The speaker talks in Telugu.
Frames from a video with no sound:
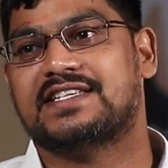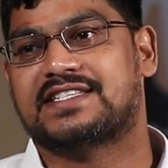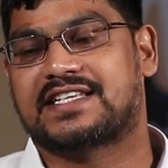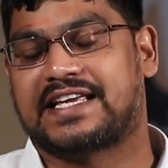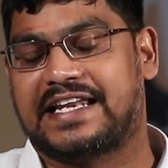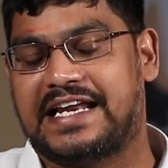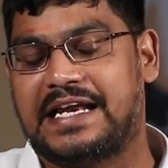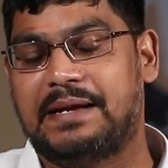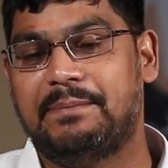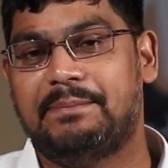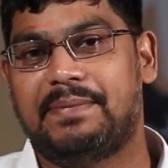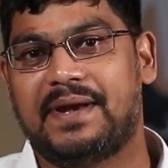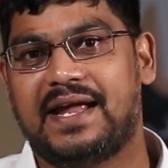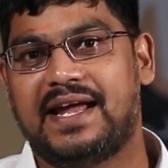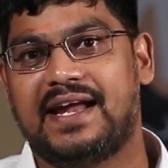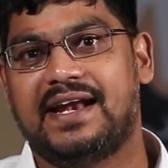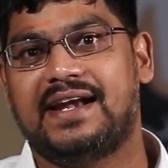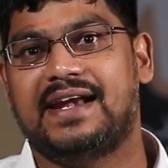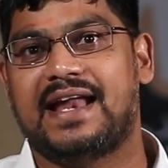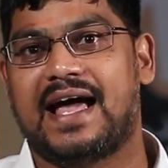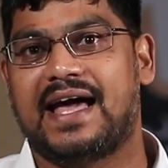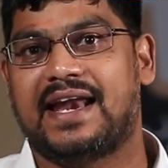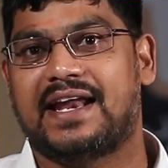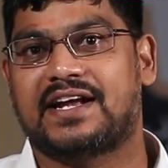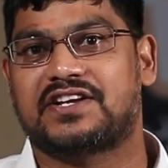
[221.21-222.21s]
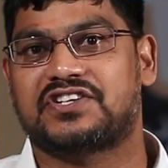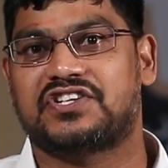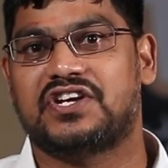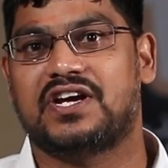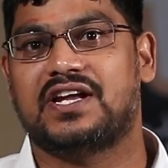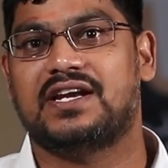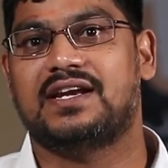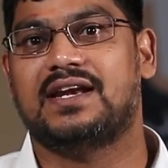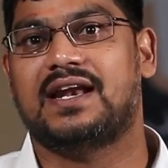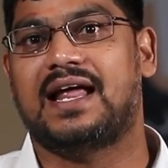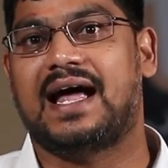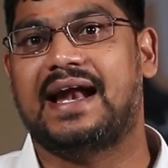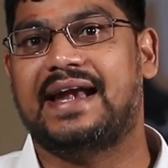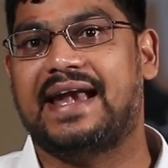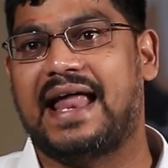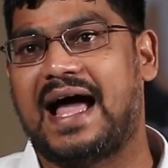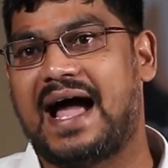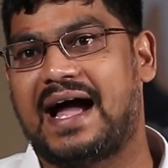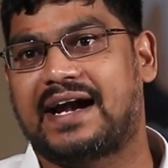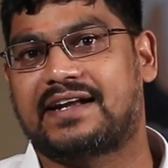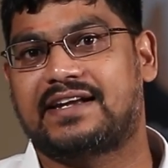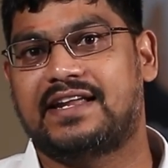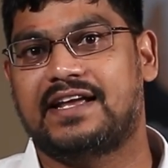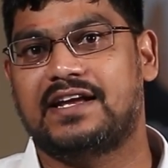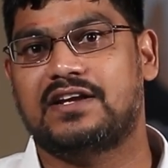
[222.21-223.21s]
స్క్రీన్ ప్లే డైరెక్షన్ అండ్
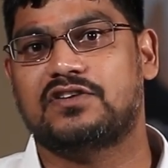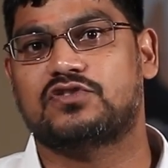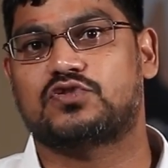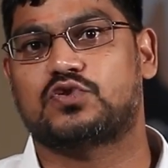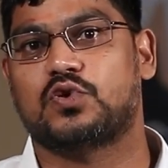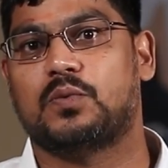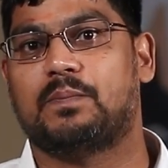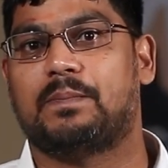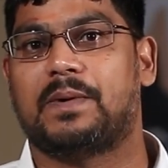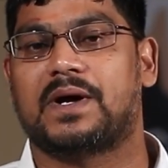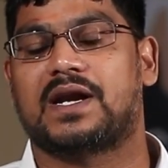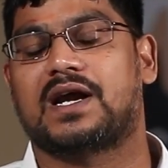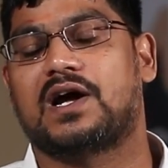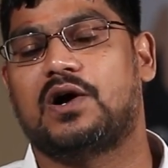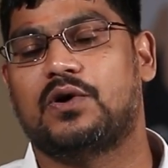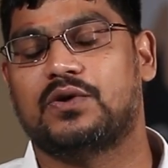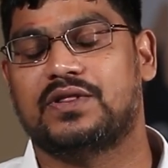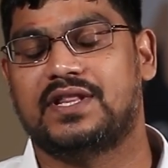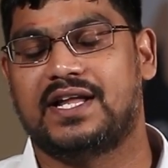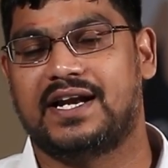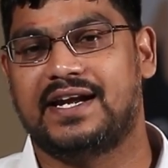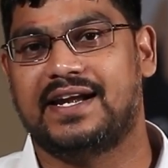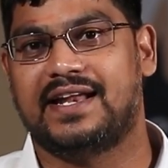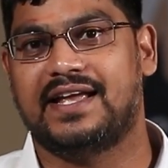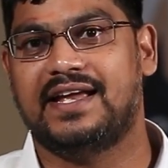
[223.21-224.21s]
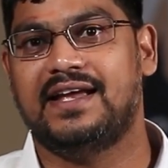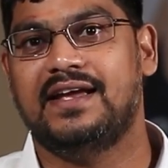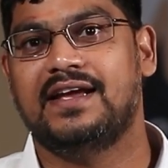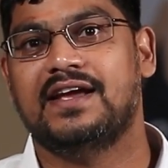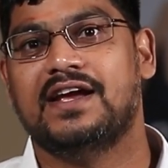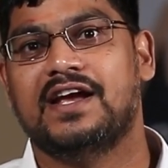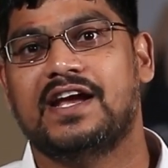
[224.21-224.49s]
యాక్టింగ్ సూపర్గా ఉందండి